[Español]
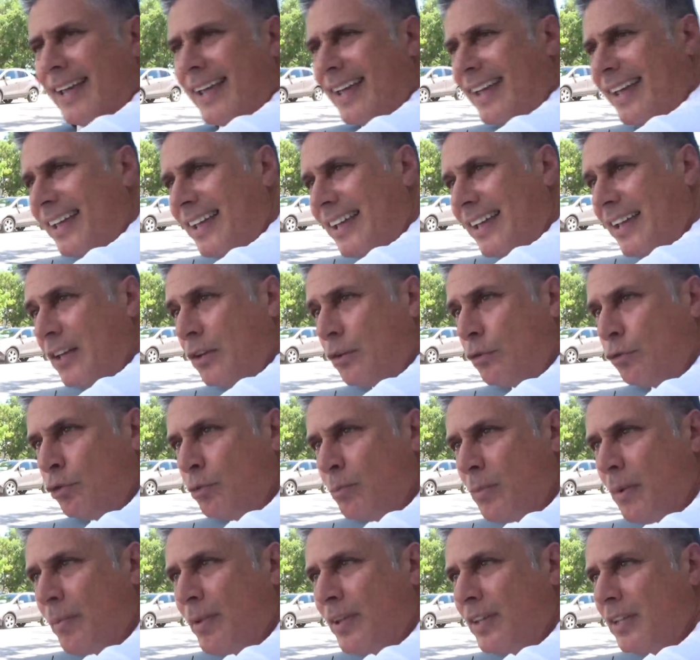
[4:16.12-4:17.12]
eh,
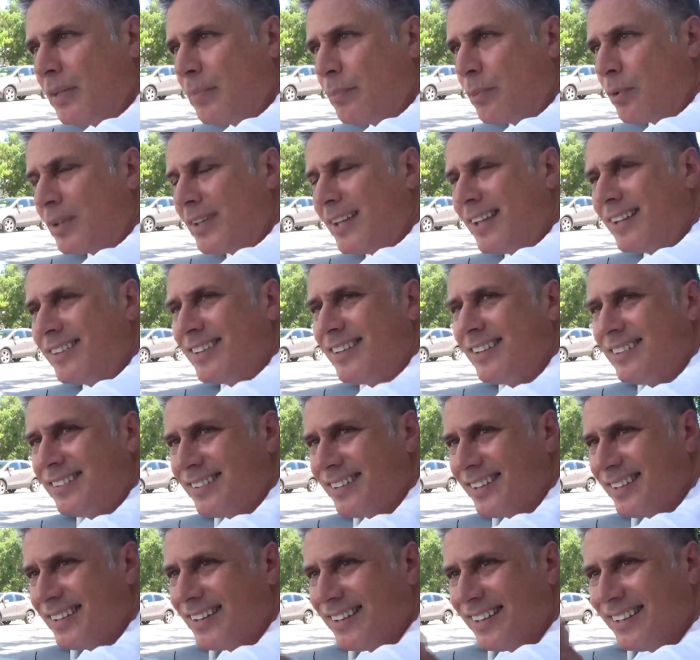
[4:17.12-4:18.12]
sumamente
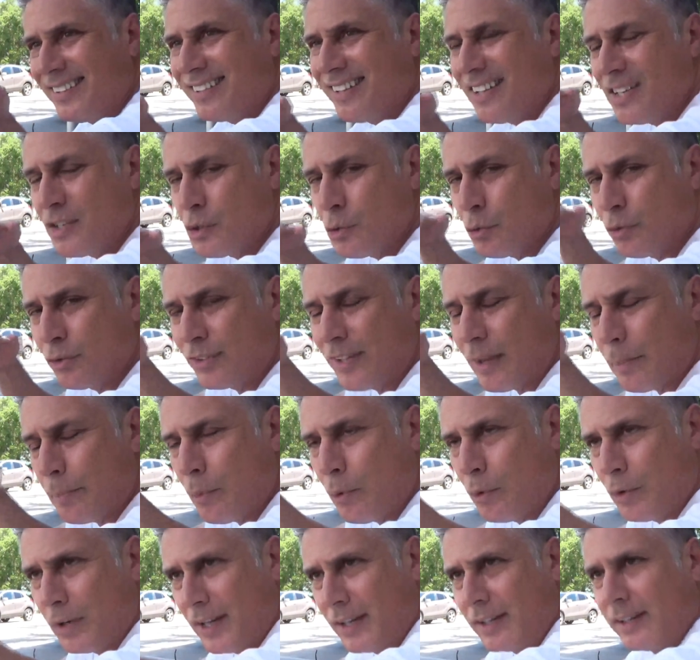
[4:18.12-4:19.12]
importantes y, y se
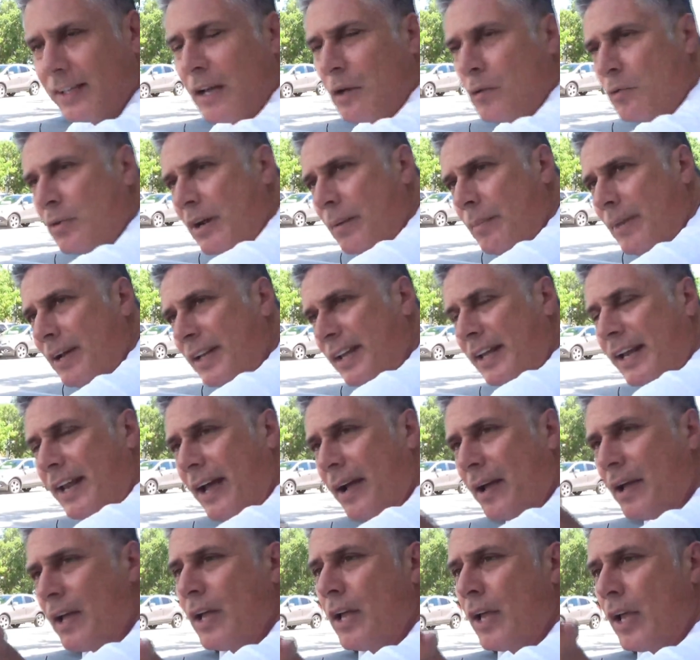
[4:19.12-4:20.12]
juxtaponen de alguna
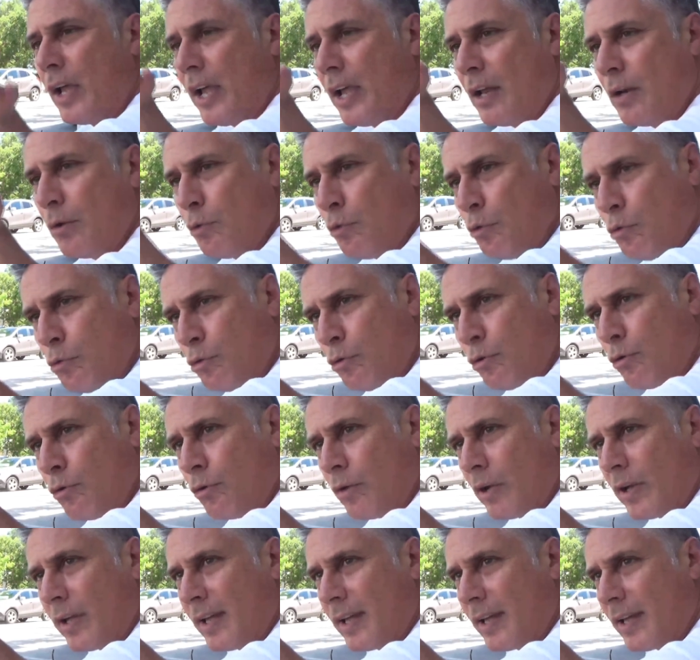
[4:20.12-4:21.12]
manera el
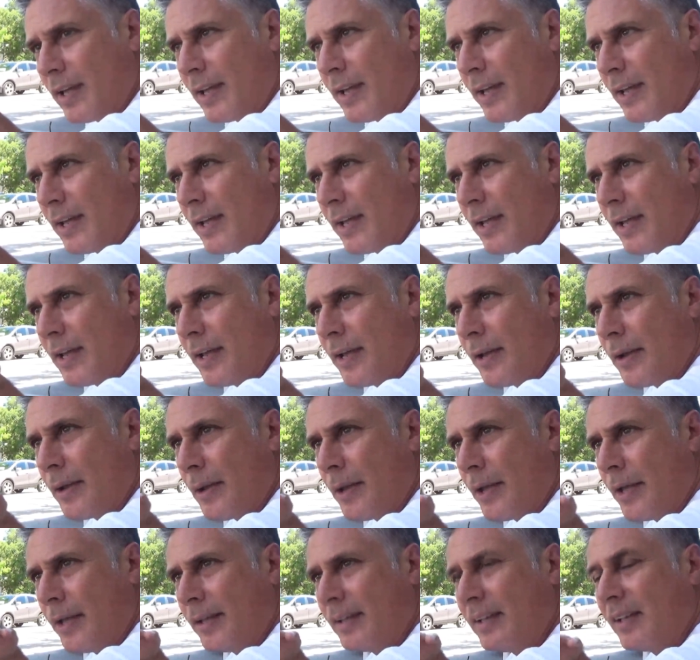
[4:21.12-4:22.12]
uno eh, eh,
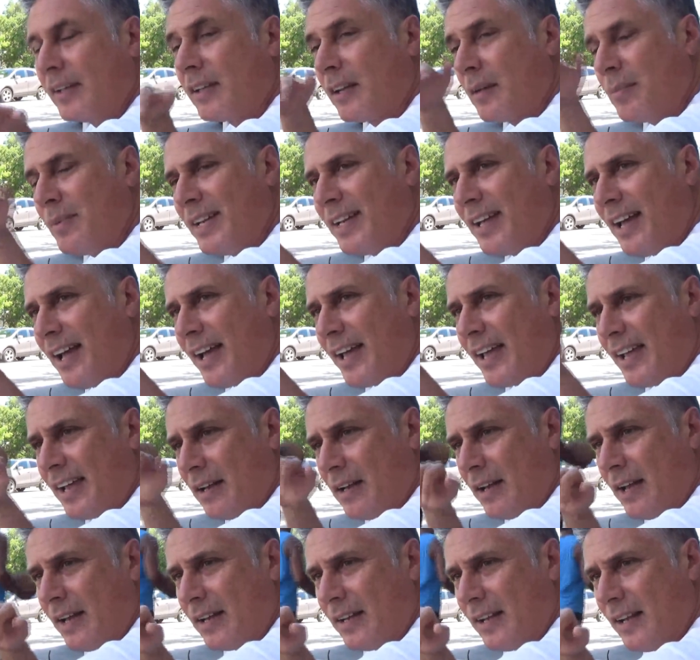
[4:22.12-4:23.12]
eh, determina
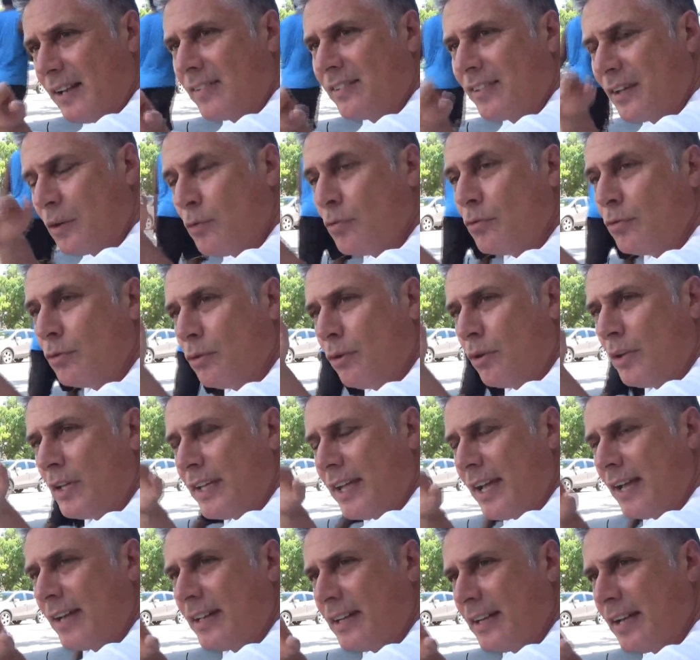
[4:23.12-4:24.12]
el, segundo
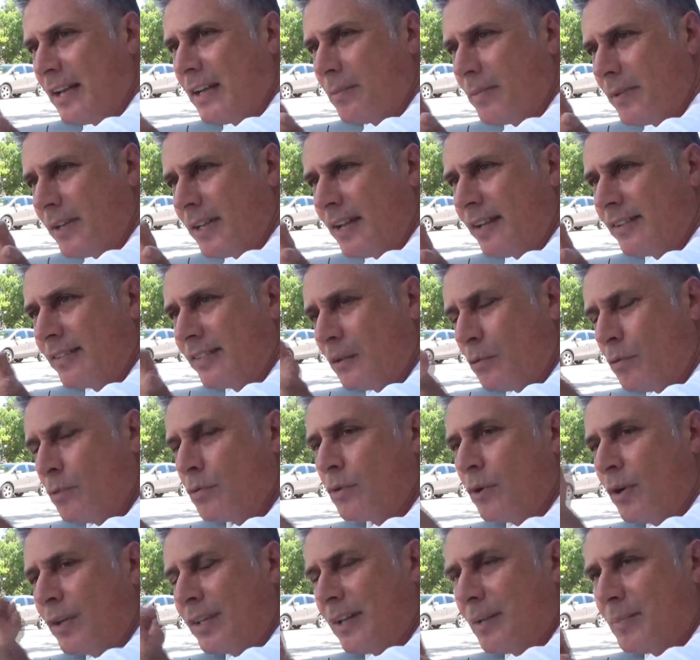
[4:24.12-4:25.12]
y el,
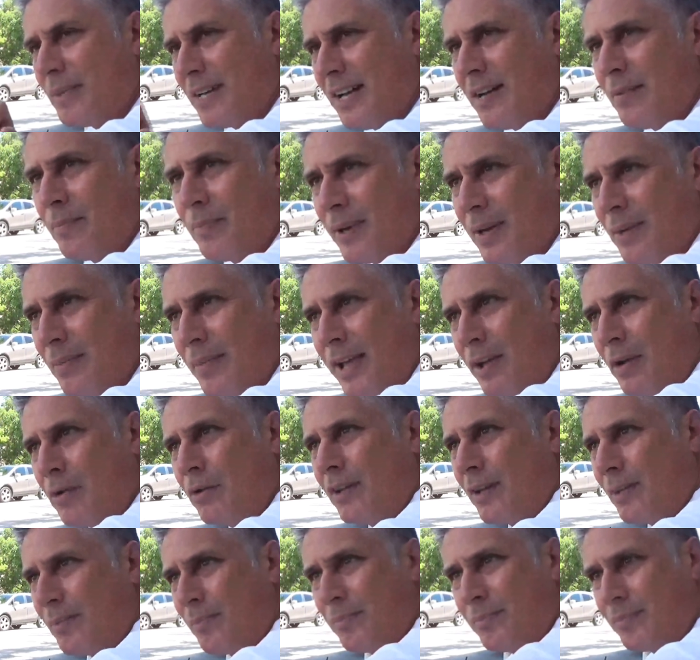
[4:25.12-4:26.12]
segundo determina el primero,
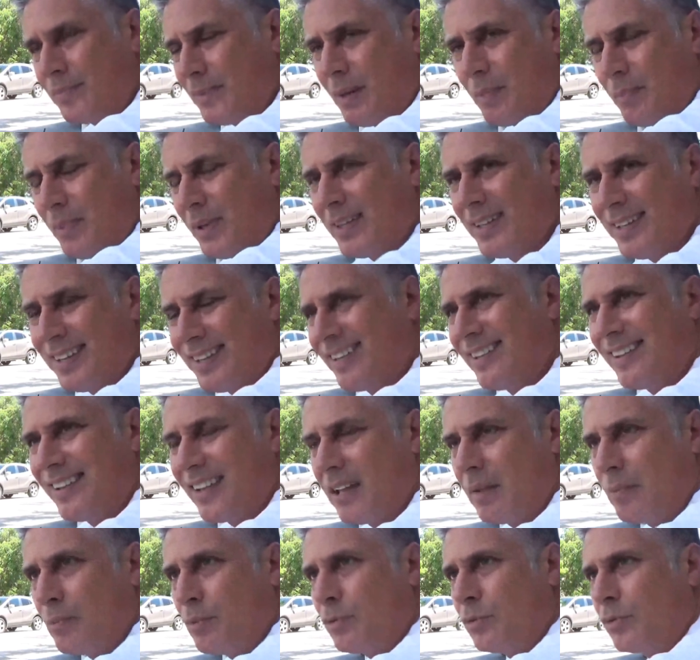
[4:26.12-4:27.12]
depende desde
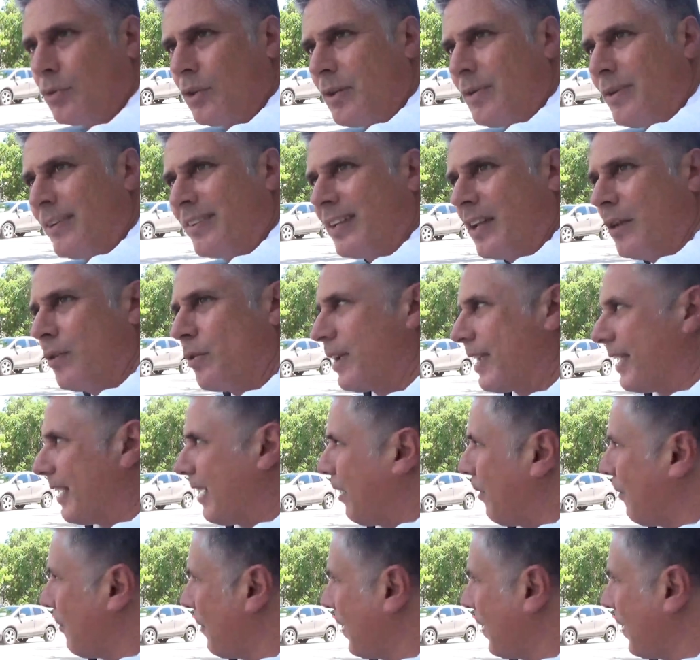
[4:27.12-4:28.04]
qué punto de vista lo quieran